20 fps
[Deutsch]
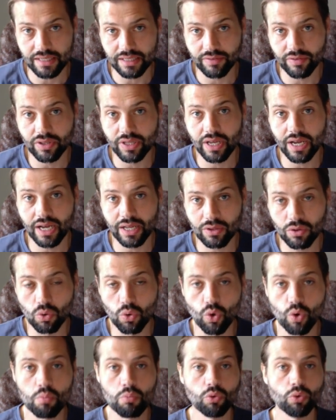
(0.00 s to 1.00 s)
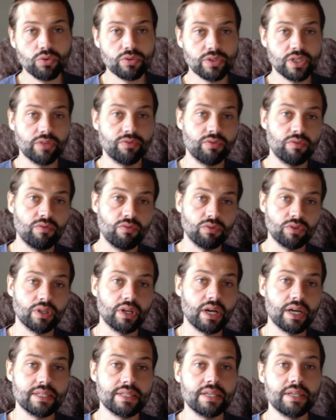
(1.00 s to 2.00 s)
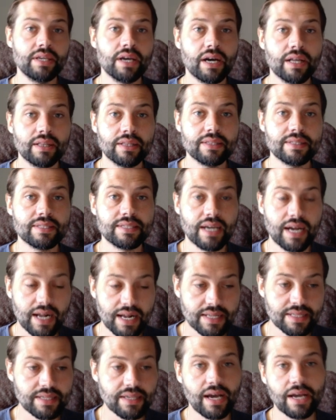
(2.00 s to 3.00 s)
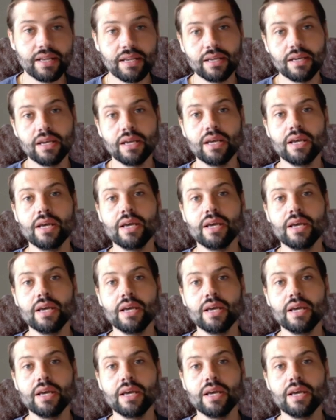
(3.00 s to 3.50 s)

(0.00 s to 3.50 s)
die Dividende angehoben und seit 35 Jahren zahlen die eine,